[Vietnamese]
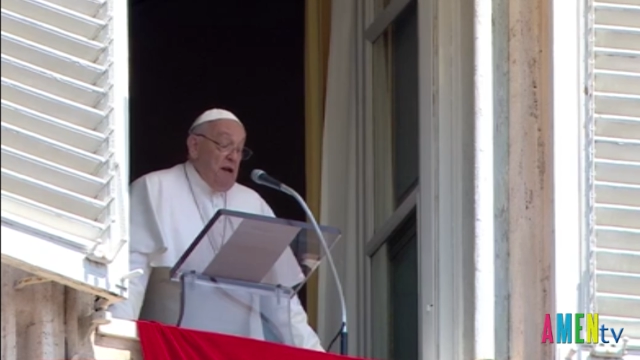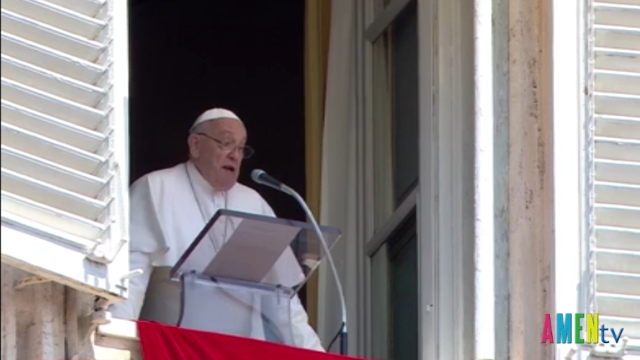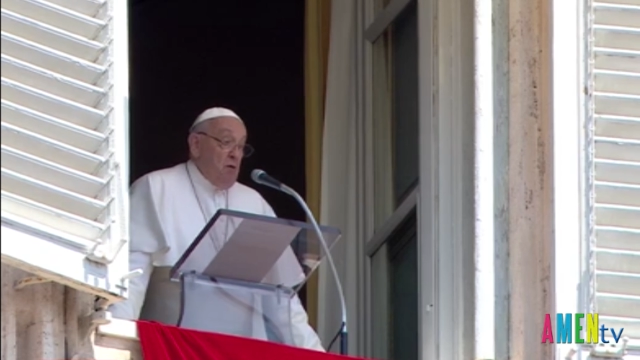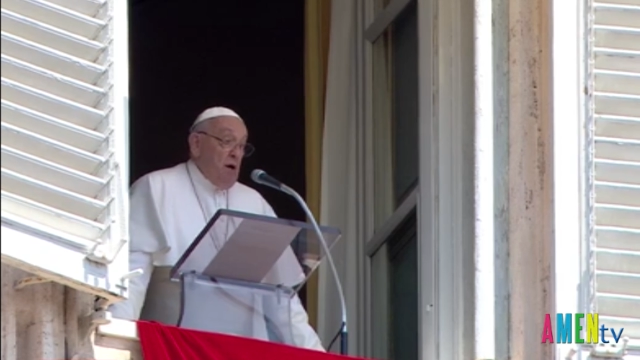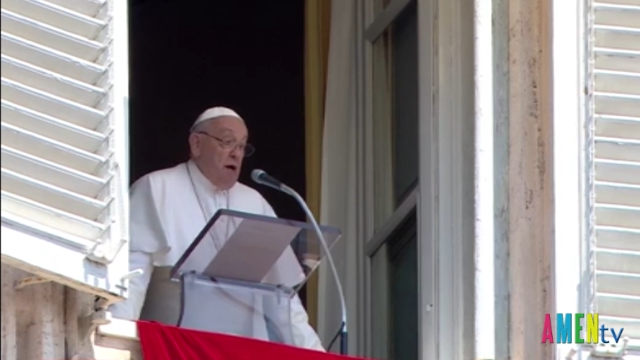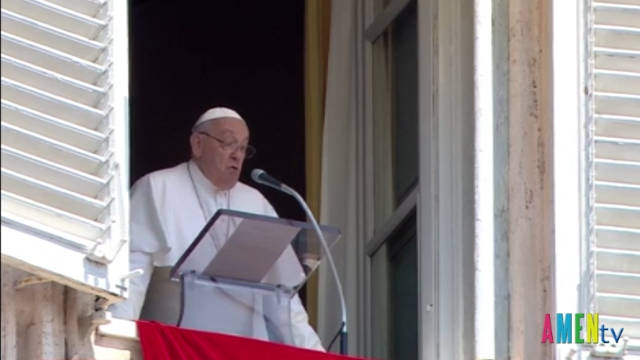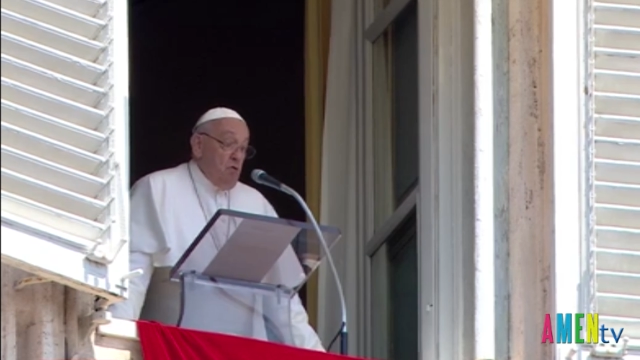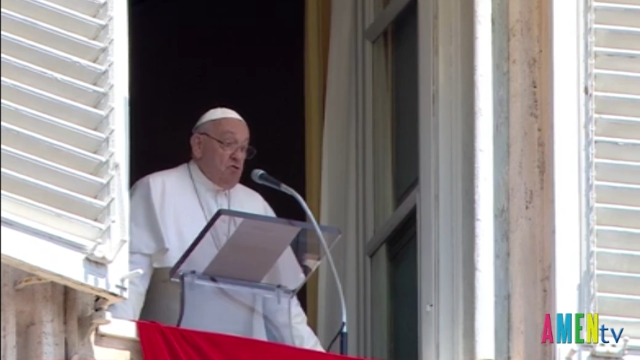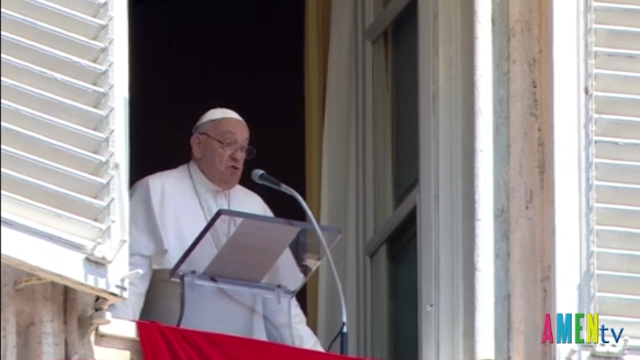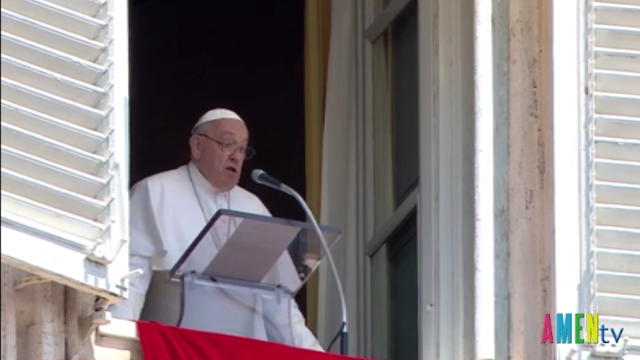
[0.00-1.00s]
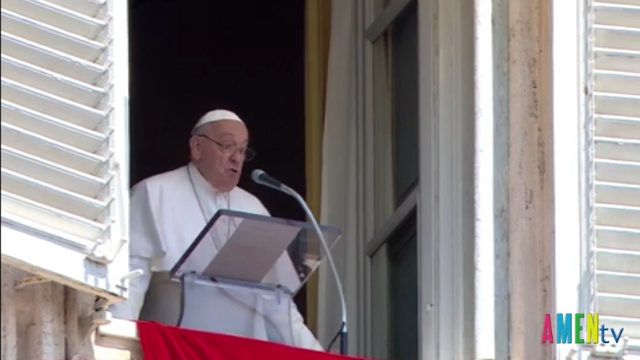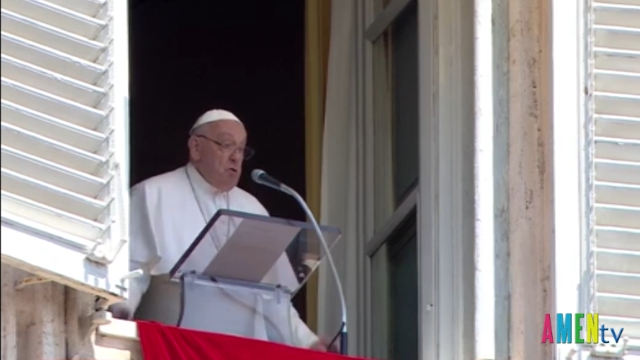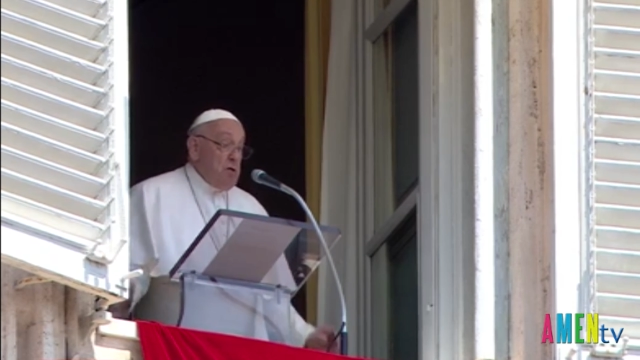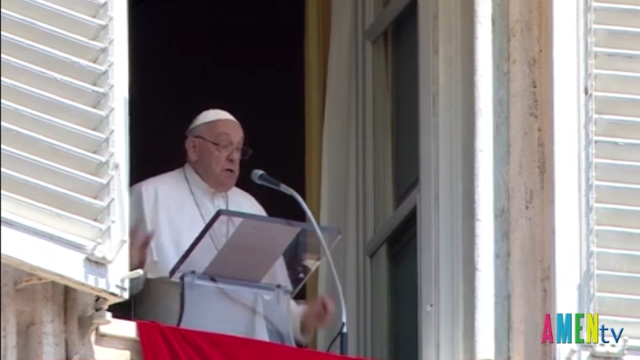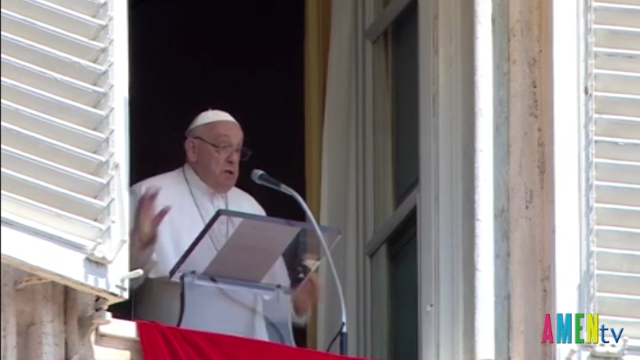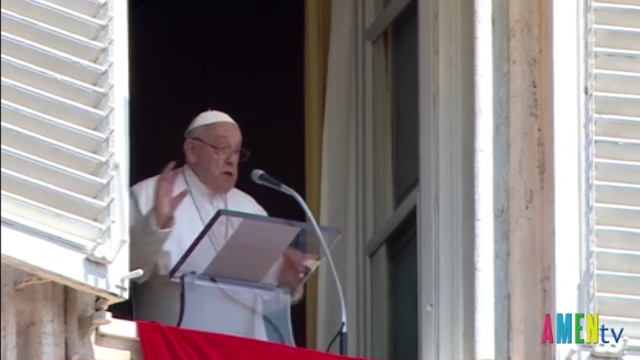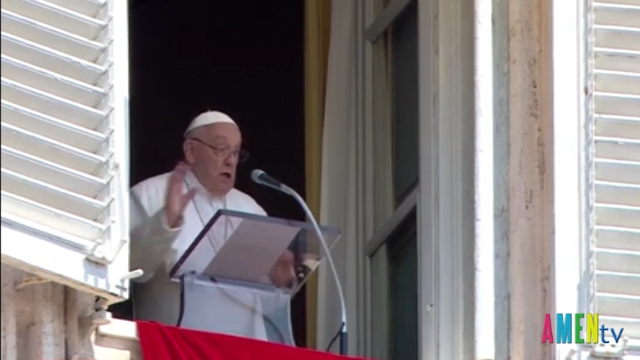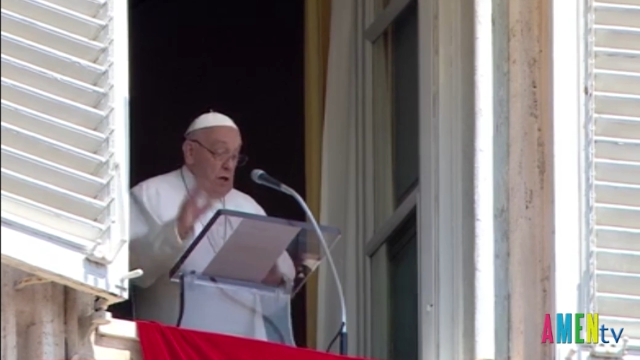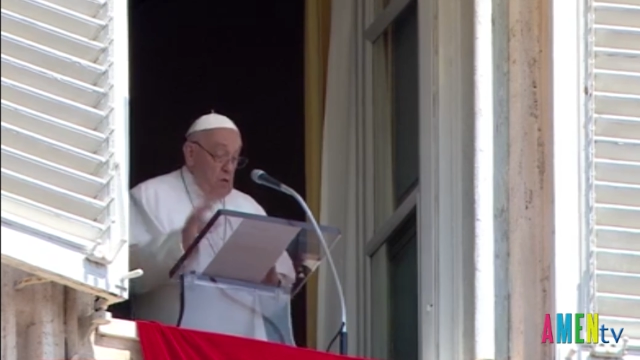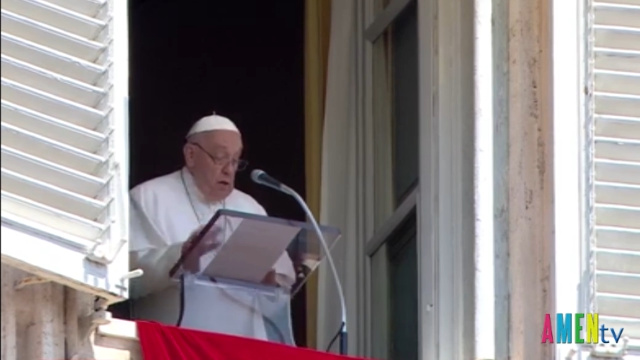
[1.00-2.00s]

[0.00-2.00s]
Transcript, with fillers: và họ quay lại tìm người,